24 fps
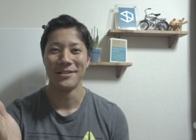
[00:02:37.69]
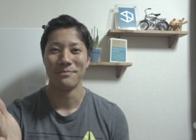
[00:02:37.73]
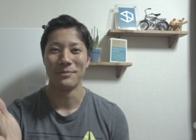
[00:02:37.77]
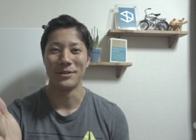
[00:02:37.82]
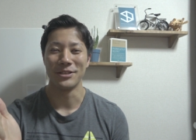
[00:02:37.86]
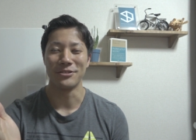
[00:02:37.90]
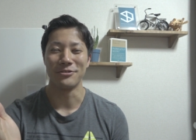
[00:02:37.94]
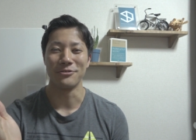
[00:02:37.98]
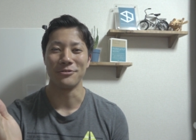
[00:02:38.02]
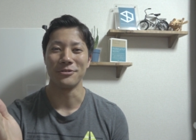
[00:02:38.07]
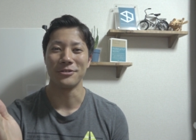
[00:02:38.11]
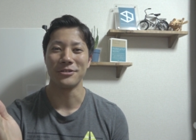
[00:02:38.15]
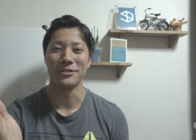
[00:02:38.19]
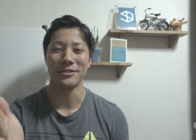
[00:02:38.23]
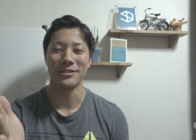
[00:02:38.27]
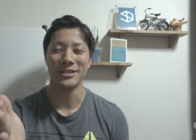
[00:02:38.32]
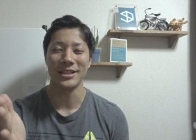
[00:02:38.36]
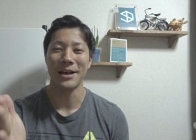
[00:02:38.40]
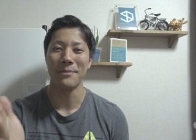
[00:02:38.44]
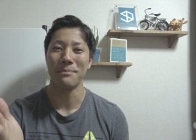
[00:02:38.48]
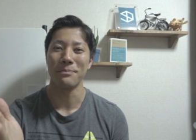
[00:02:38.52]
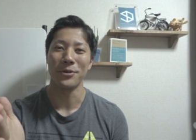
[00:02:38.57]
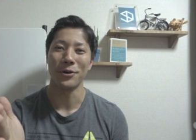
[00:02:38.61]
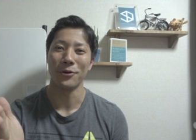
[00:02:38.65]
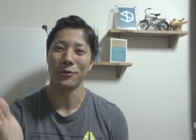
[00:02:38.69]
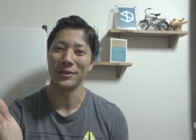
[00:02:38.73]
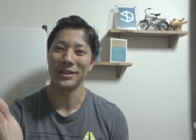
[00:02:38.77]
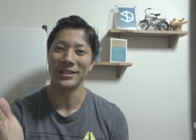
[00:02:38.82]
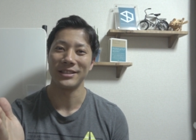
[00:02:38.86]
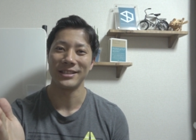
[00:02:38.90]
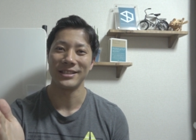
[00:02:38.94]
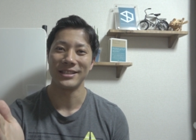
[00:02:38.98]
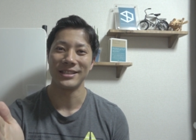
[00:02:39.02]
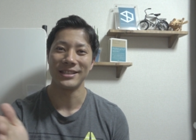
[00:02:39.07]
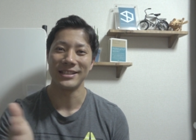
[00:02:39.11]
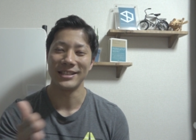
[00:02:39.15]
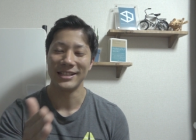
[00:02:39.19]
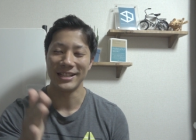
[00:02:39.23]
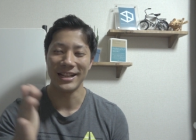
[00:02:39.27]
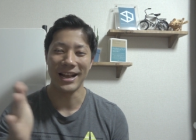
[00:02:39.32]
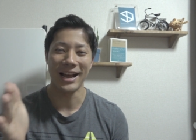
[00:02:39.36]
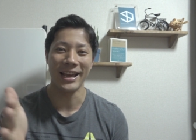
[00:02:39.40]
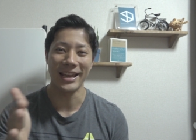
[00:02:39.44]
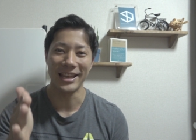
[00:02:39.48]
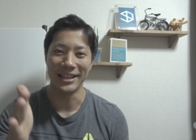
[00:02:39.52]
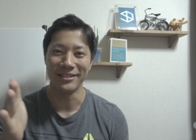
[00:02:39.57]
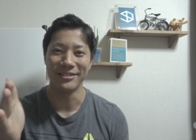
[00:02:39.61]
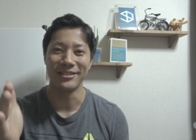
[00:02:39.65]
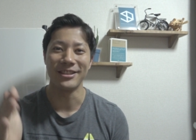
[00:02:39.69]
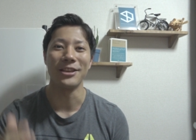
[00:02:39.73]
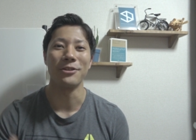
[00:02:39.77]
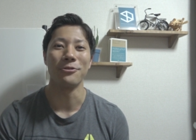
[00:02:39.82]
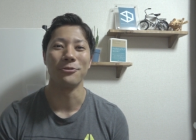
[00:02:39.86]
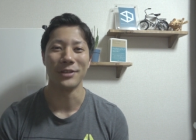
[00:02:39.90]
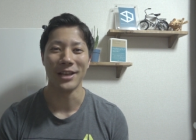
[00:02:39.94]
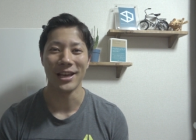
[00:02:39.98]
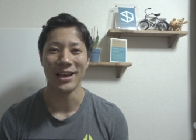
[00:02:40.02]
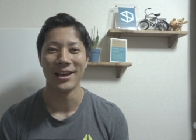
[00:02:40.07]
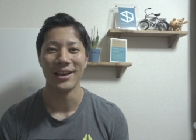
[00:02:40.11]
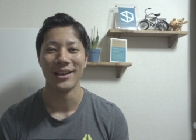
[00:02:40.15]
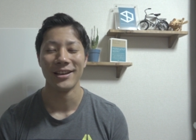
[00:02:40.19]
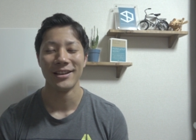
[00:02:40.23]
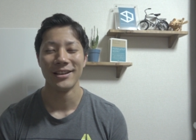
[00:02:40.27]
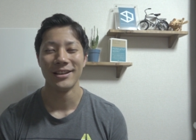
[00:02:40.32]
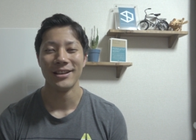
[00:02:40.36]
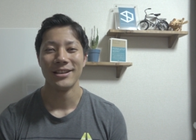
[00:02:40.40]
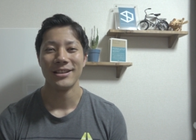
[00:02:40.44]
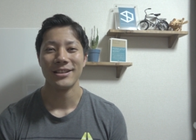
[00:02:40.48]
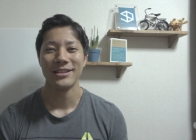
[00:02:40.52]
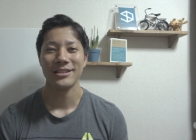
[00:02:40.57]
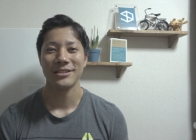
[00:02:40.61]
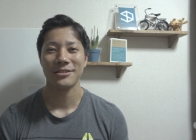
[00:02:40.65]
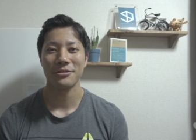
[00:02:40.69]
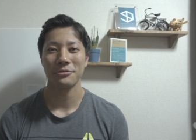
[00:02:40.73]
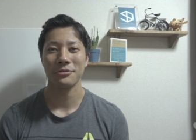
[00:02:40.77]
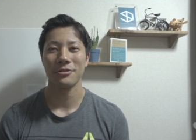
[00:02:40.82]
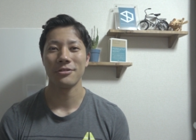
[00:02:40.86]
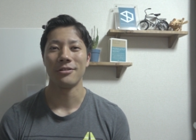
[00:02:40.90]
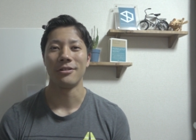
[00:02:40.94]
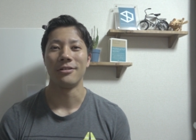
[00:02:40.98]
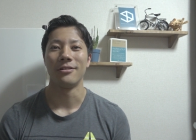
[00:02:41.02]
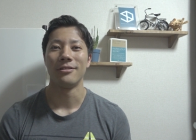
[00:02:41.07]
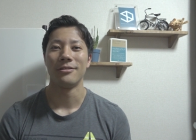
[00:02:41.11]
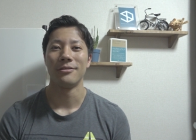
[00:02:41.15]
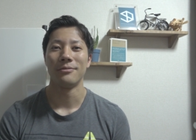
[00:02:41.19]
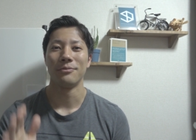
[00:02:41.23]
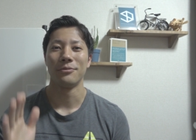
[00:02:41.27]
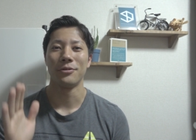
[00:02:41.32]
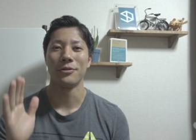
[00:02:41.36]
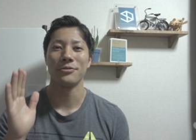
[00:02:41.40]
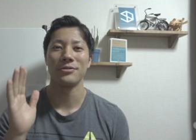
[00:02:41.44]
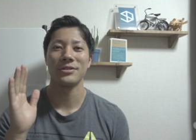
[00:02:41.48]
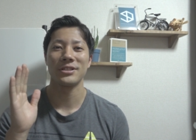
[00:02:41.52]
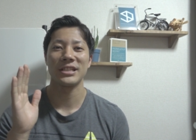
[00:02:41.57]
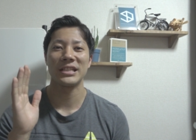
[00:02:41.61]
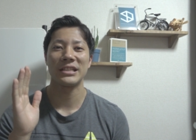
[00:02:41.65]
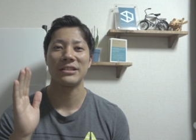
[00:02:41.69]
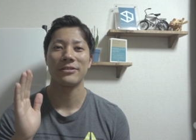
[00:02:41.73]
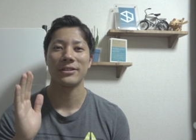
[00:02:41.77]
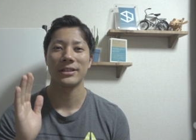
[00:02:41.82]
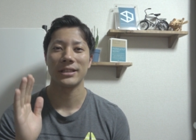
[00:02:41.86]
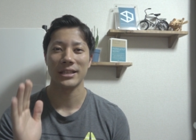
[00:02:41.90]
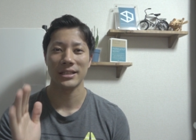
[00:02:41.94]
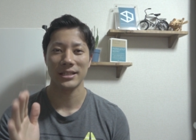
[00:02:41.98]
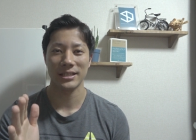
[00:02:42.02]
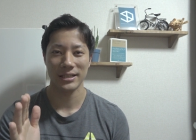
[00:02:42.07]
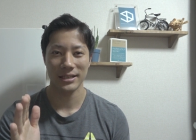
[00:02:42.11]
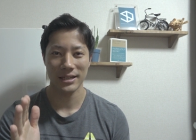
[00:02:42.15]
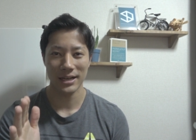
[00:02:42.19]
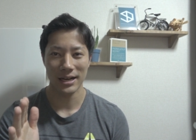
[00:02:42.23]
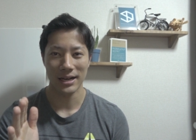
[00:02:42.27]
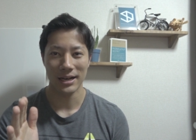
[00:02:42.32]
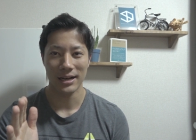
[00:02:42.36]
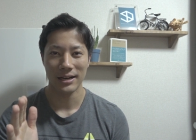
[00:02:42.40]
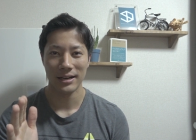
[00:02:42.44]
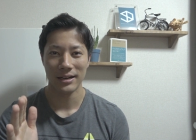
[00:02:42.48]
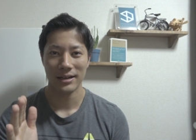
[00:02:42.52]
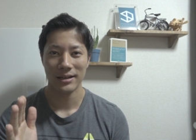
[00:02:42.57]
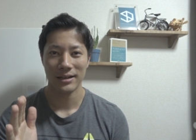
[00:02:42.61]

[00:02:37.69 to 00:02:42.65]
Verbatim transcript: まあ、ス3秒やへんっていうねその凡人の私が